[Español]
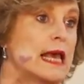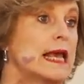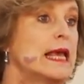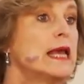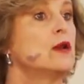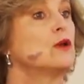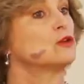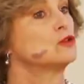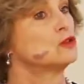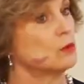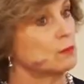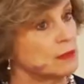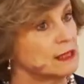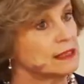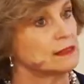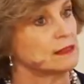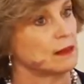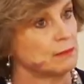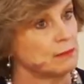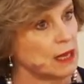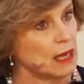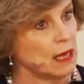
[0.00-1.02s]
Y los hombres
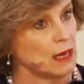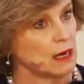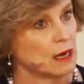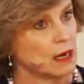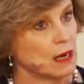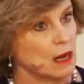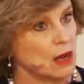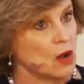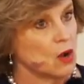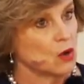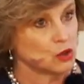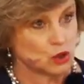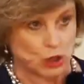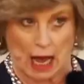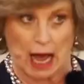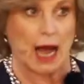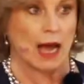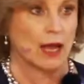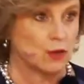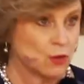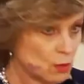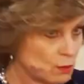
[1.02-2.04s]
también. O sea,
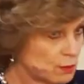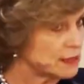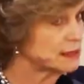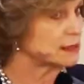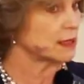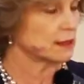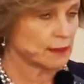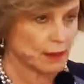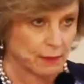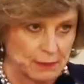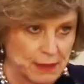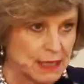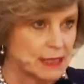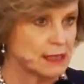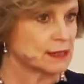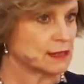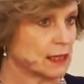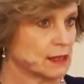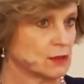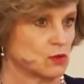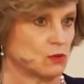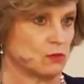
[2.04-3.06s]
hay hombres que también
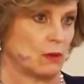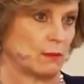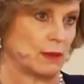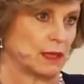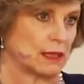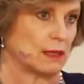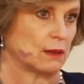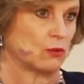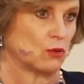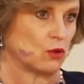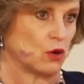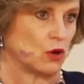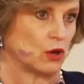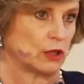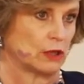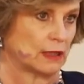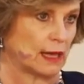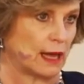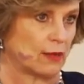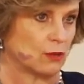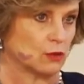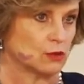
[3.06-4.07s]
están sumamente
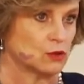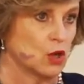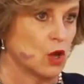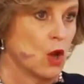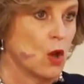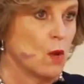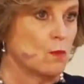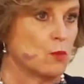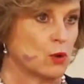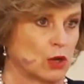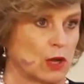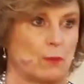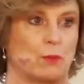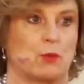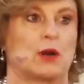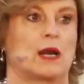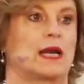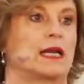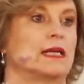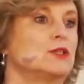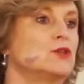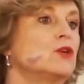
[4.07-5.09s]
violentados porque por
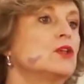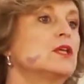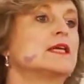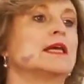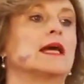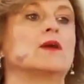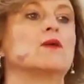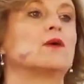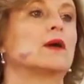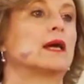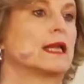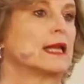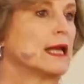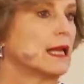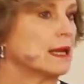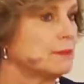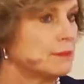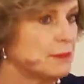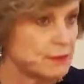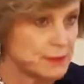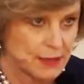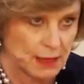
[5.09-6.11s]
el hecho de ya no querer
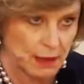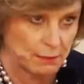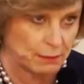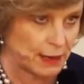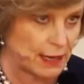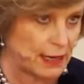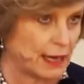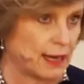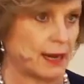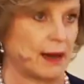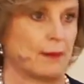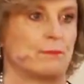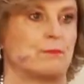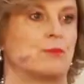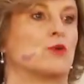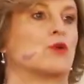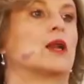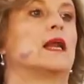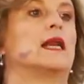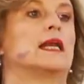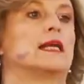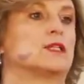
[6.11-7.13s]
vivir en pareja,
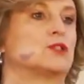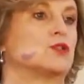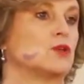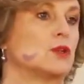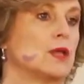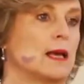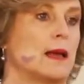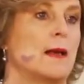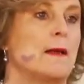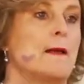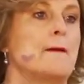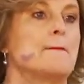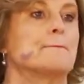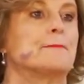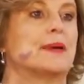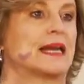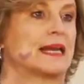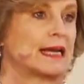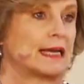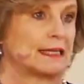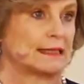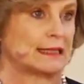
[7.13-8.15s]
por el hecho de
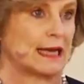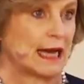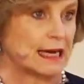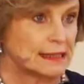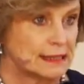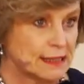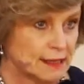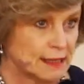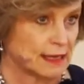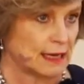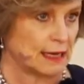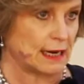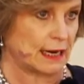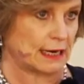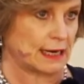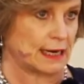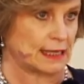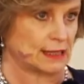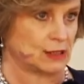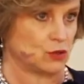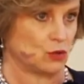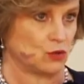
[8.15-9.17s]
percatarse de que la
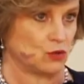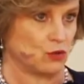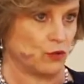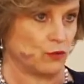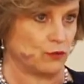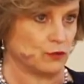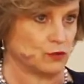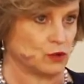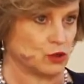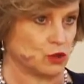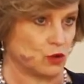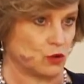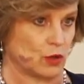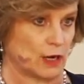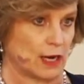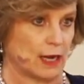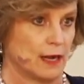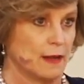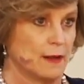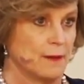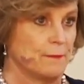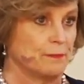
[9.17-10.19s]
relación no
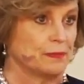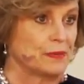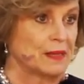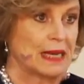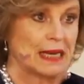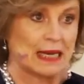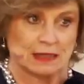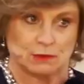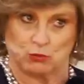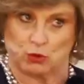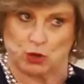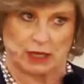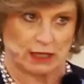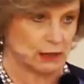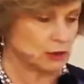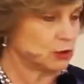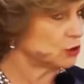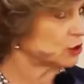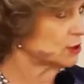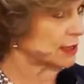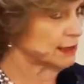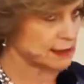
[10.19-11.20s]
funciona, las mujeres
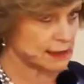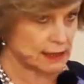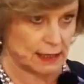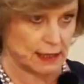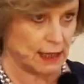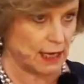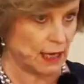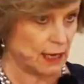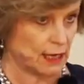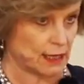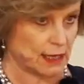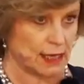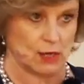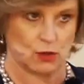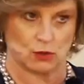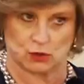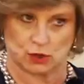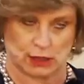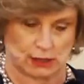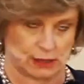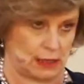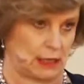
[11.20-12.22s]
los castigan y
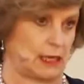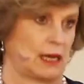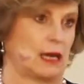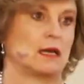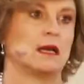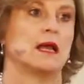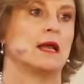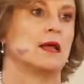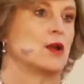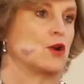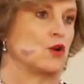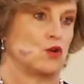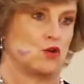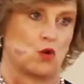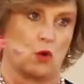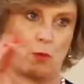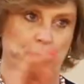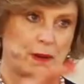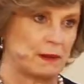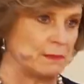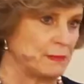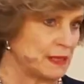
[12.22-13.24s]
los castigan
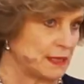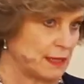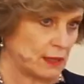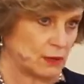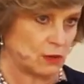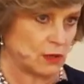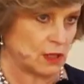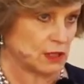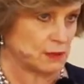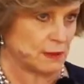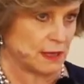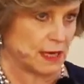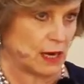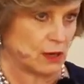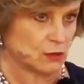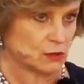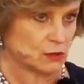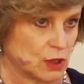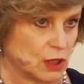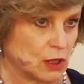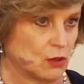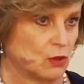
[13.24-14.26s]
no permitiéndoles ver a
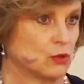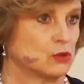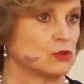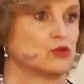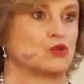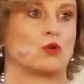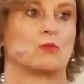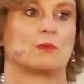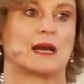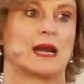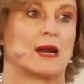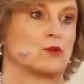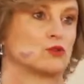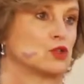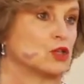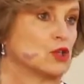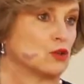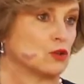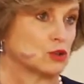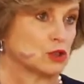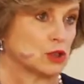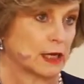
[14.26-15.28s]
hijos, toman a los
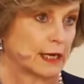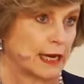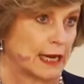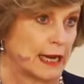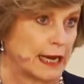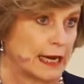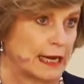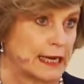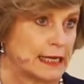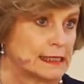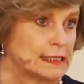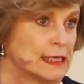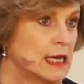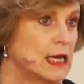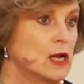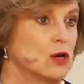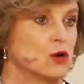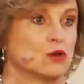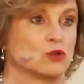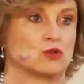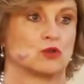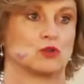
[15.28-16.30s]
hijos de rehenes,
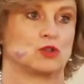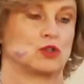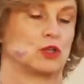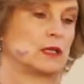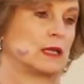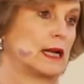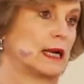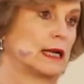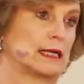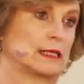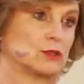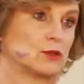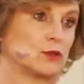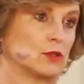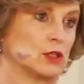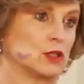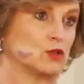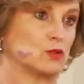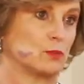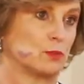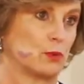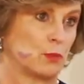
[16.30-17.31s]
los consideran que son de
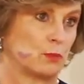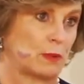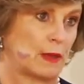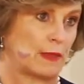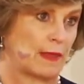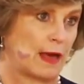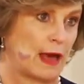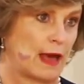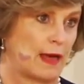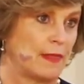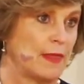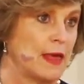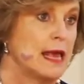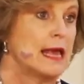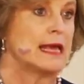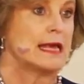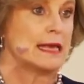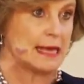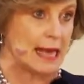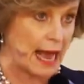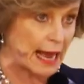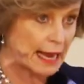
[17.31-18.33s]
su propiedad
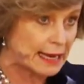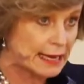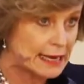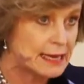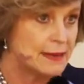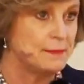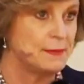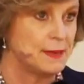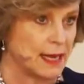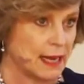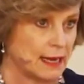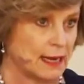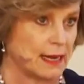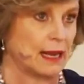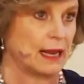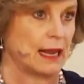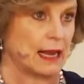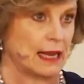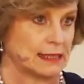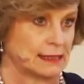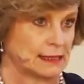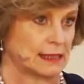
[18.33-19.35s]
y aquí
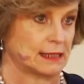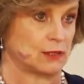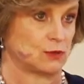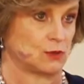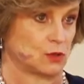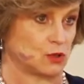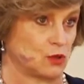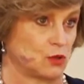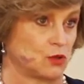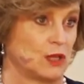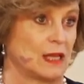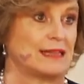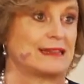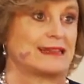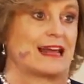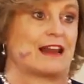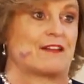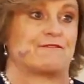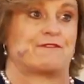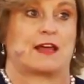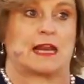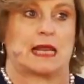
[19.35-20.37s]
viene esta situación de
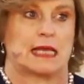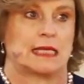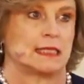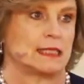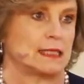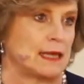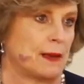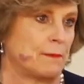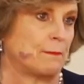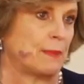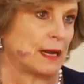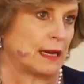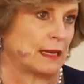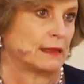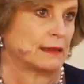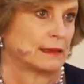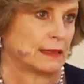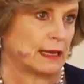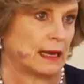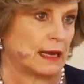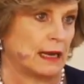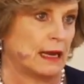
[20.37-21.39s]
interferencia
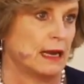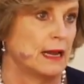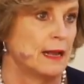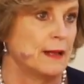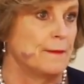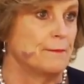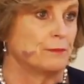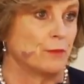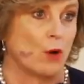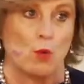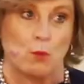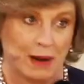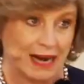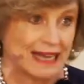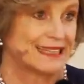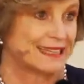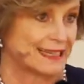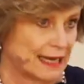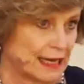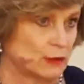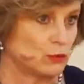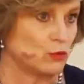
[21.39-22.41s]
parental o
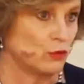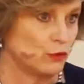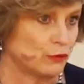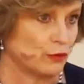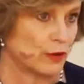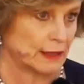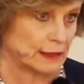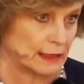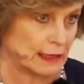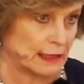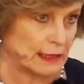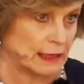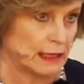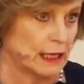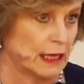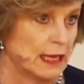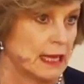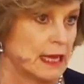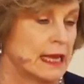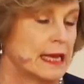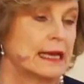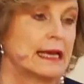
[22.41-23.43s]
maltrato infantil
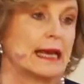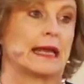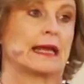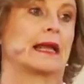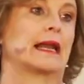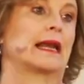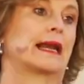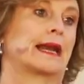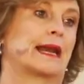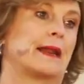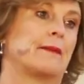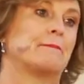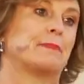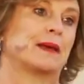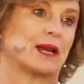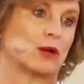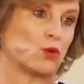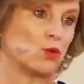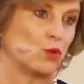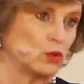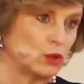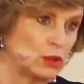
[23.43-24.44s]
que
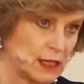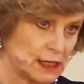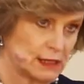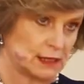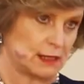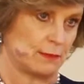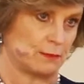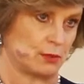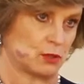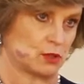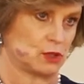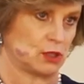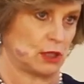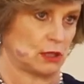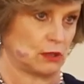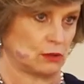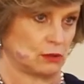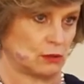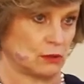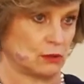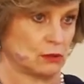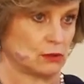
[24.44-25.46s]
repercute
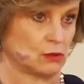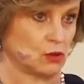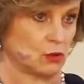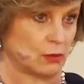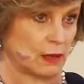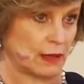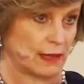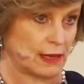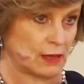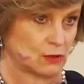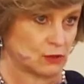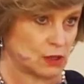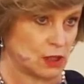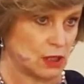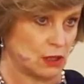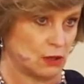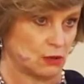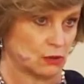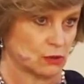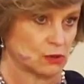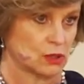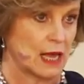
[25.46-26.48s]
100% sobre de los
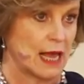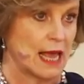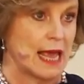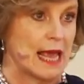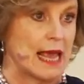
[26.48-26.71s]
hijos.